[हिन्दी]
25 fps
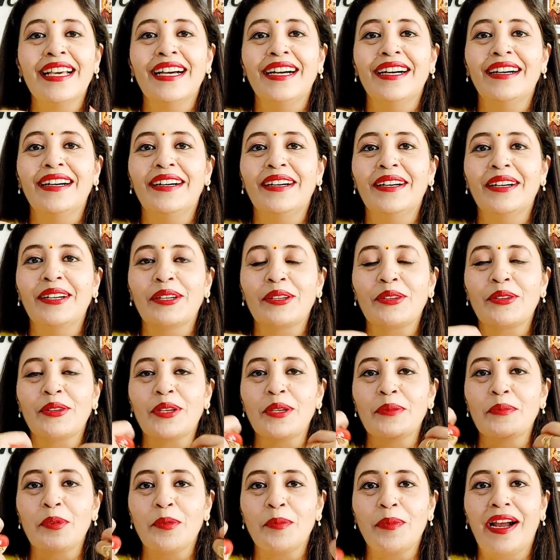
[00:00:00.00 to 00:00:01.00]
क्योंकि
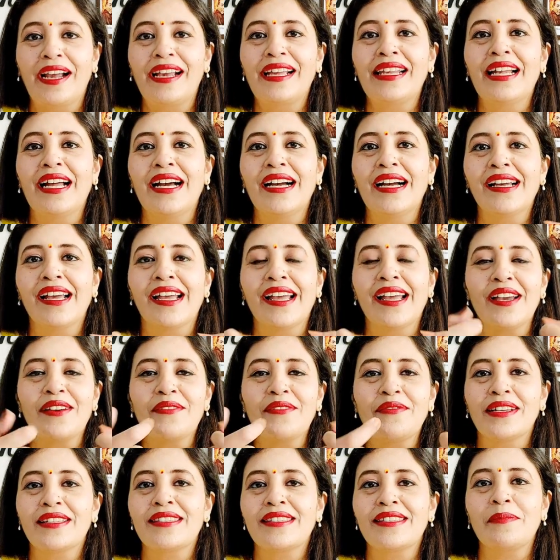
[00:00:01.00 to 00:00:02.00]
मोबाइल आ गए हैं
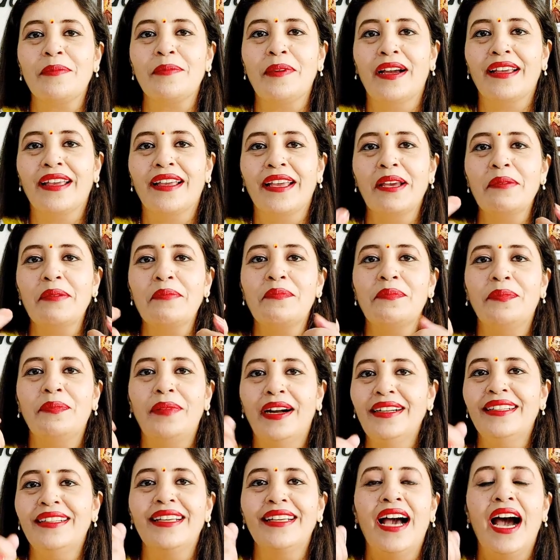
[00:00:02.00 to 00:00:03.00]
व्हाट्सअप आ गया है
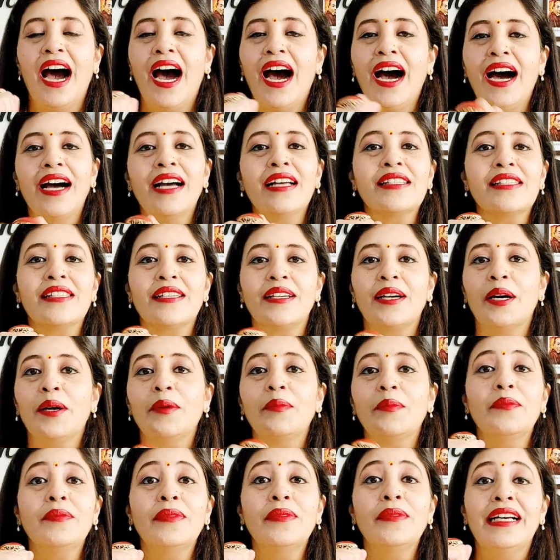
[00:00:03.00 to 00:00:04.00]
बट आज
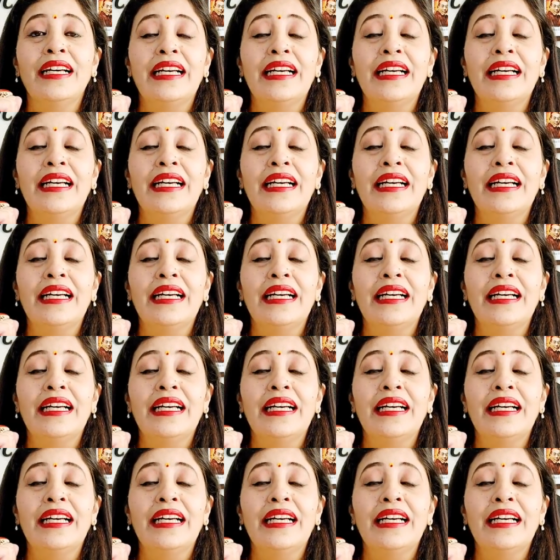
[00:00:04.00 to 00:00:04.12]
हम